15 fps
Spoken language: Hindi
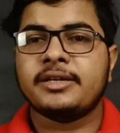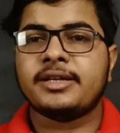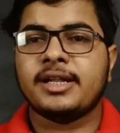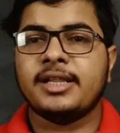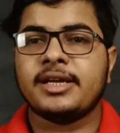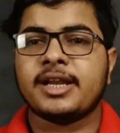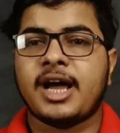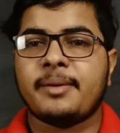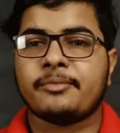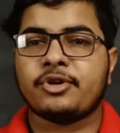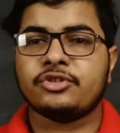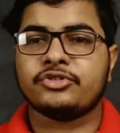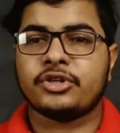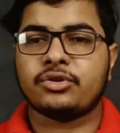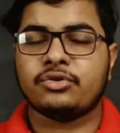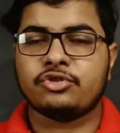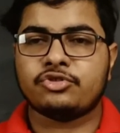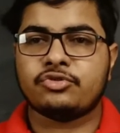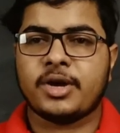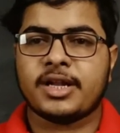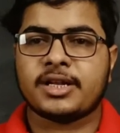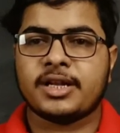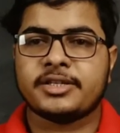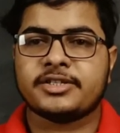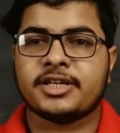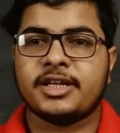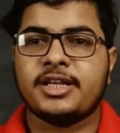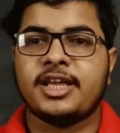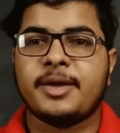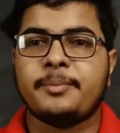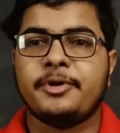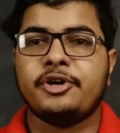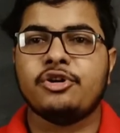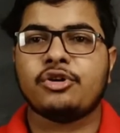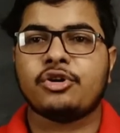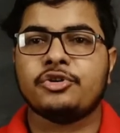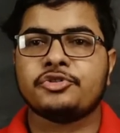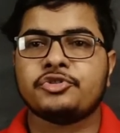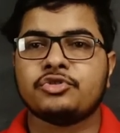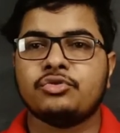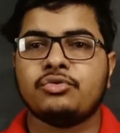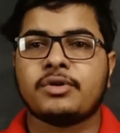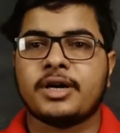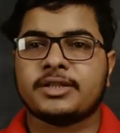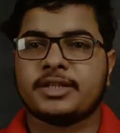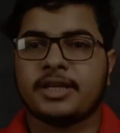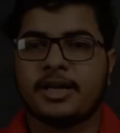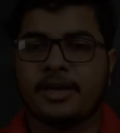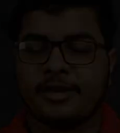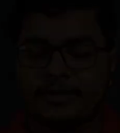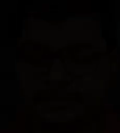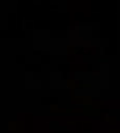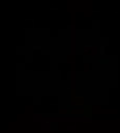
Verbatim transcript: टेलीग्राम को जरूर ज्वाइन करें चलिए वीडियो को शुरू करते हैं